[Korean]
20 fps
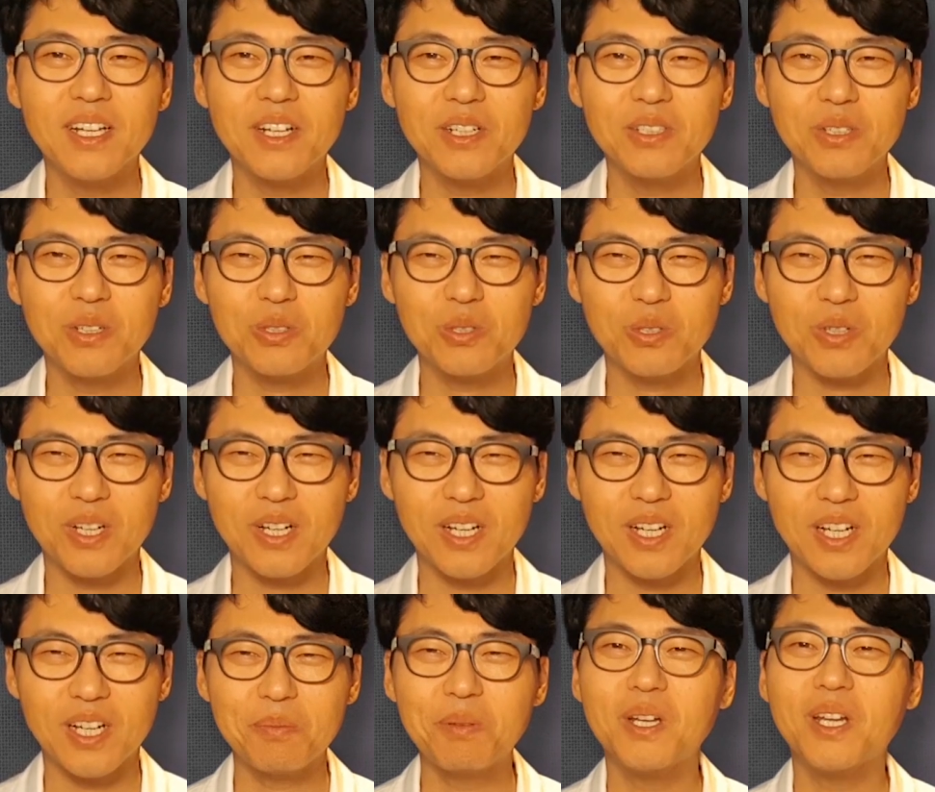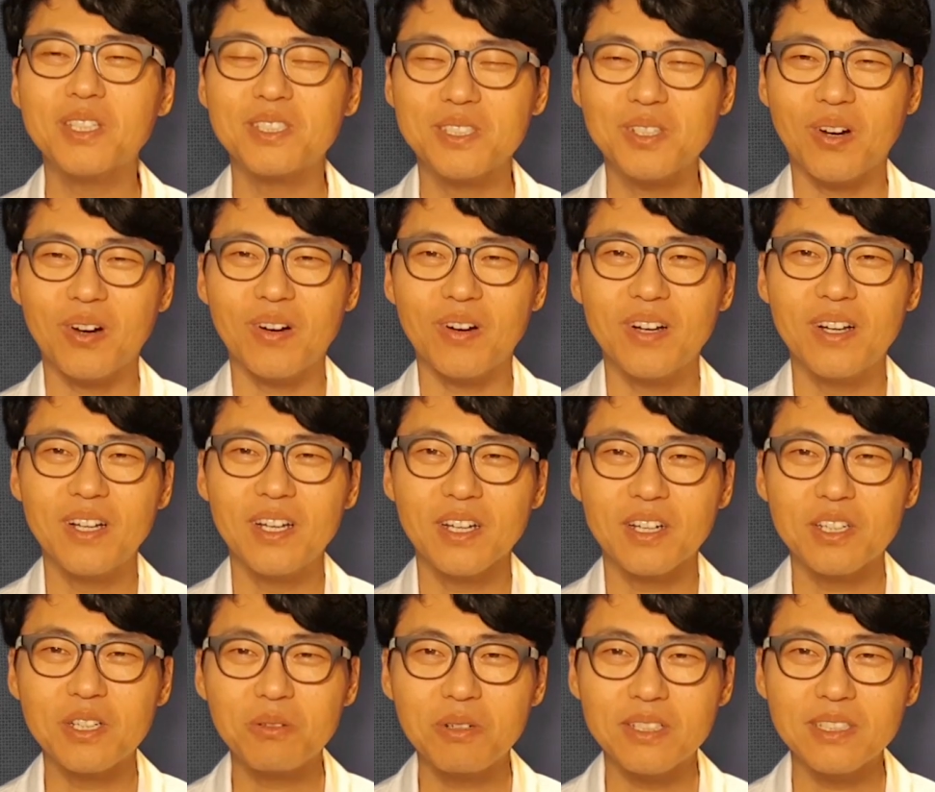근육이 쫙 편해지죠?
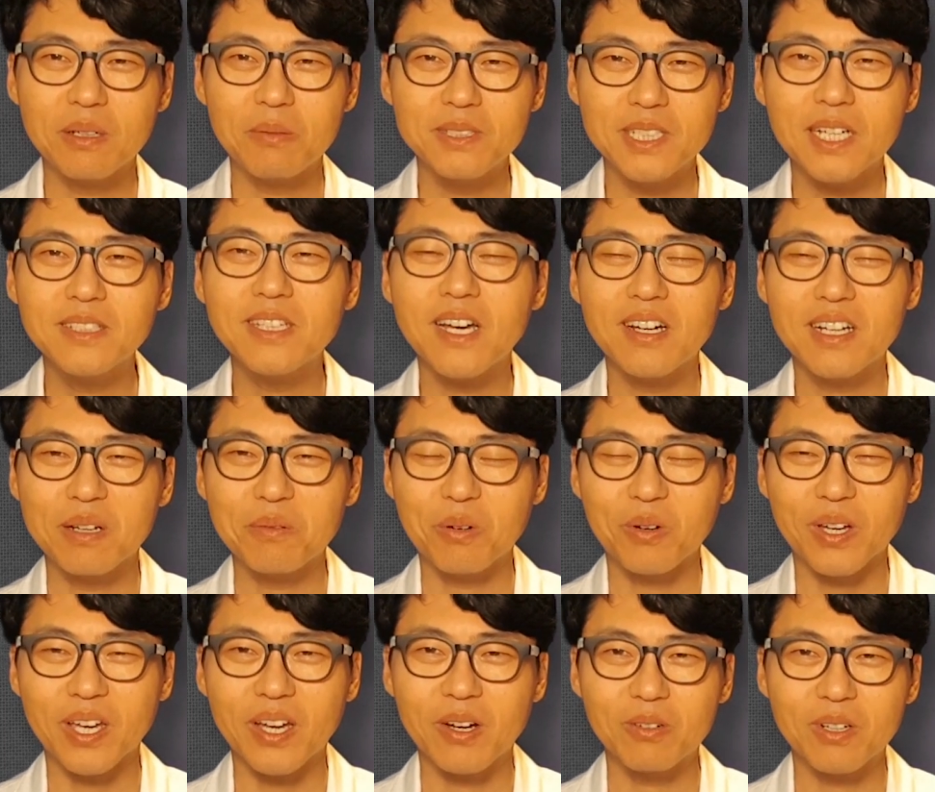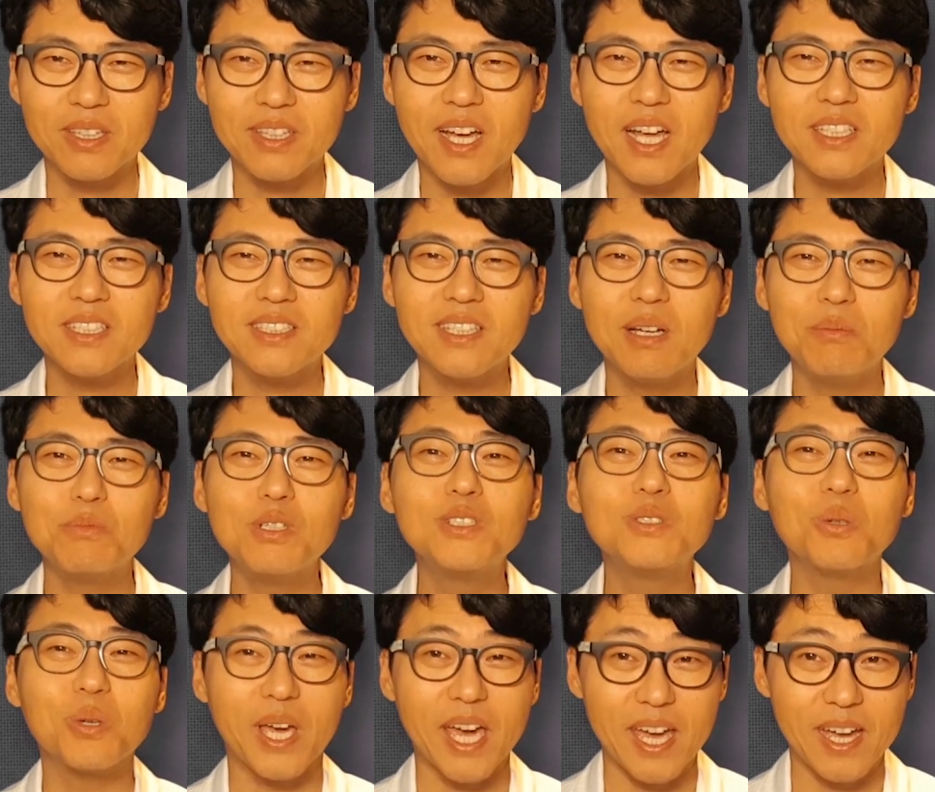그리고 나서 한번 상상을 해볼게요. 우리 따뜻한 물
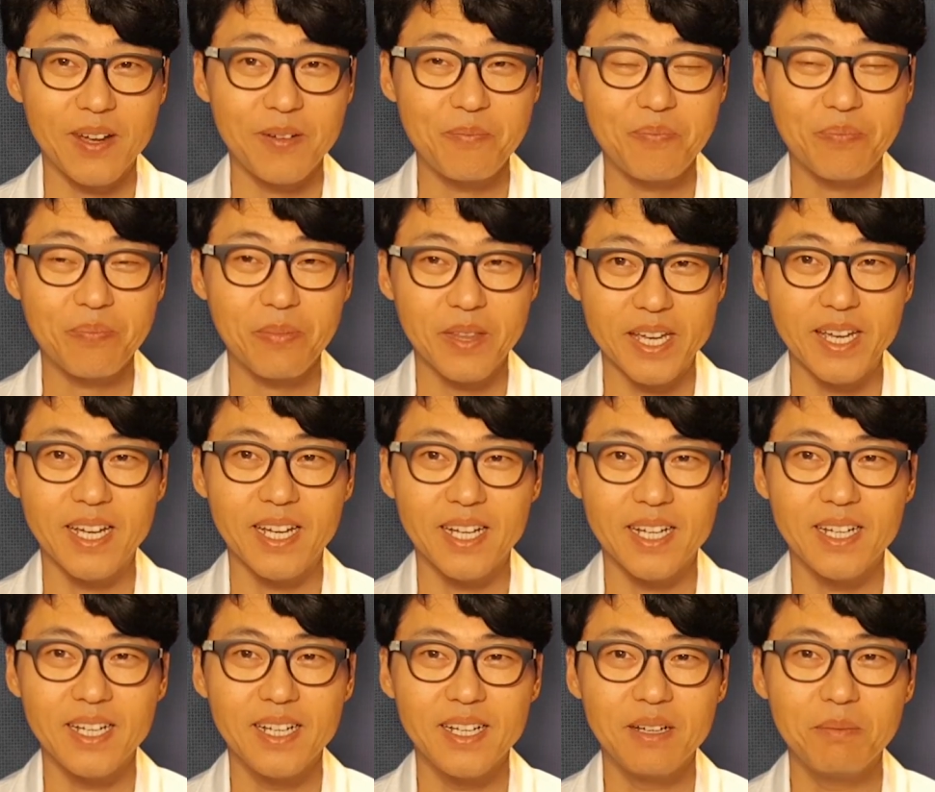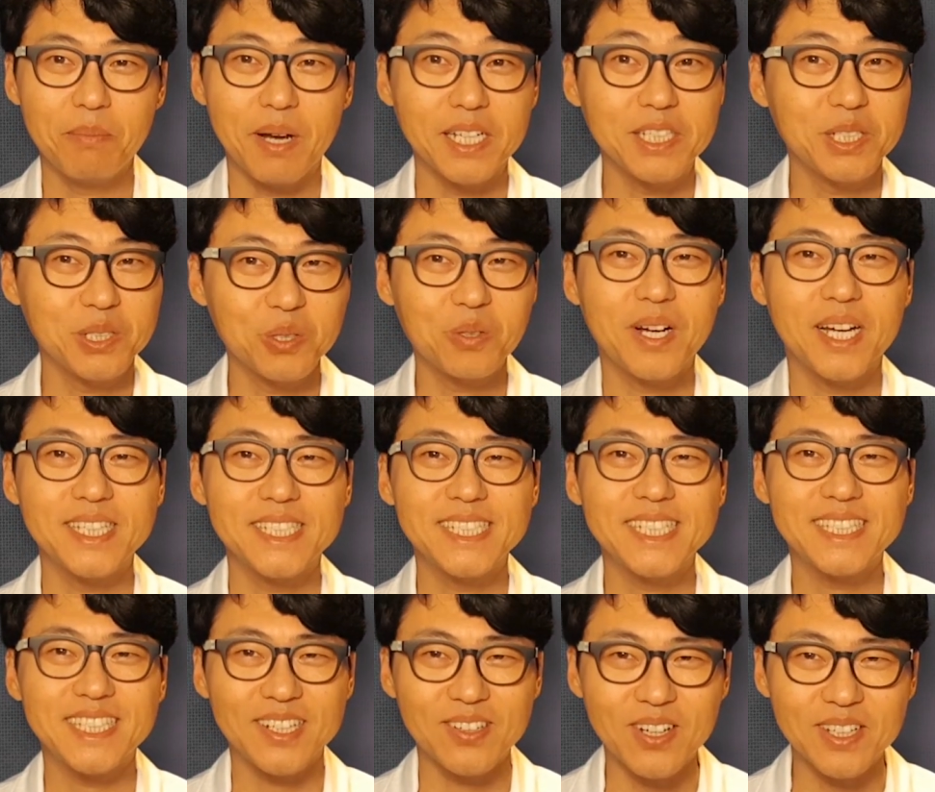속에 예, 네, 반신욕
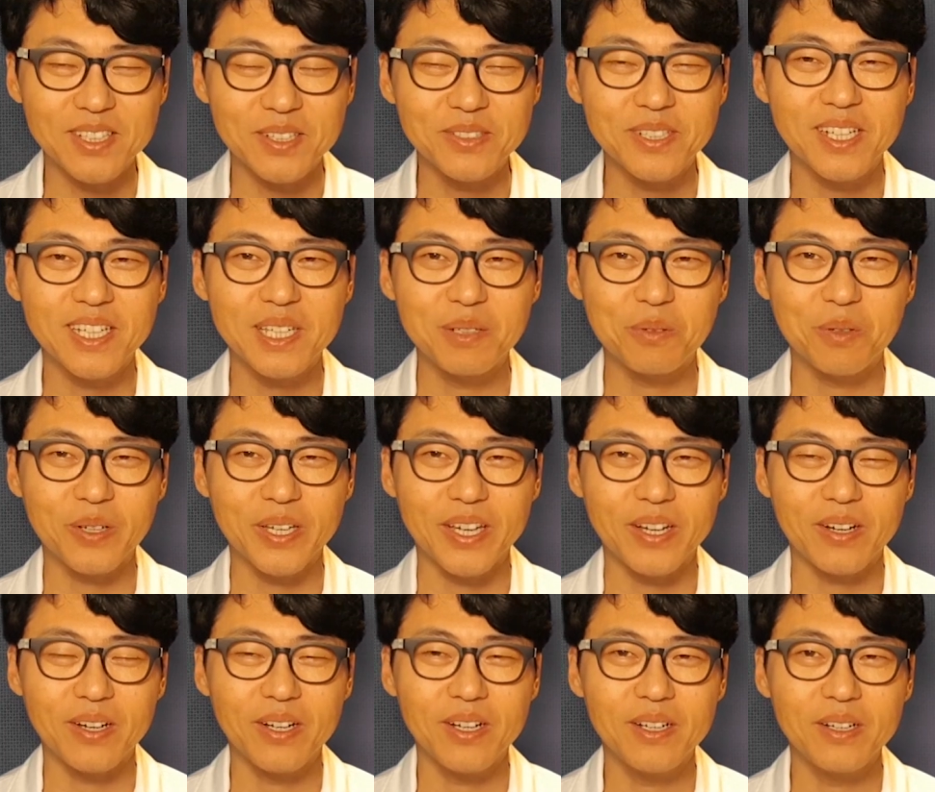하듯이 들어갔다 생각해 볼게요.